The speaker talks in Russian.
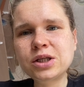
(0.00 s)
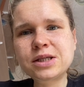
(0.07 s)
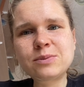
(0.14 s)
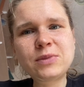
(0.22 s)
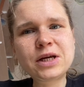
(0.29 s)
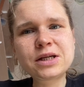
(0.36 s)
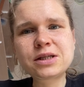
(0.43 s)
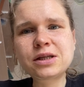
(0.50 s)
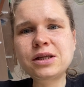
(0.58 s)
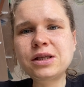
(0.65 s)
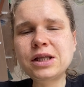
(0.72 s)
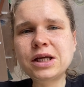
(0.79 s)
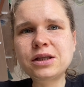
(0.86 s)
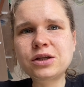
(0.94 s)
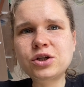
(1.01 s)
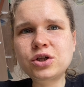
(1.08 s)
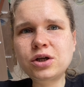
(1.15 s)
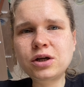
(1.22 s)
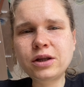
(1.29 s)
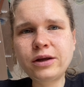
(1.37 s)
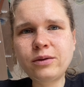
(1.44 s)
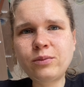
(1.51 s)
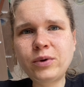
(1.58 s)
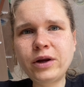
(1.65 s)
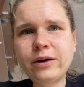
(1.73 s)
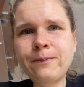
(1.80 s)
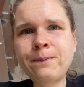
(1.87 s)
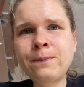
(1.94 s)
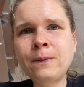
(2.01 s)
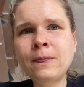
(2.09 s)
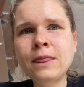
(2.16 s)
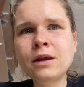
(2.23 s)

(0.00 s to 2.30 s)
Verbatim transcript: Мясо не надо жирное прям.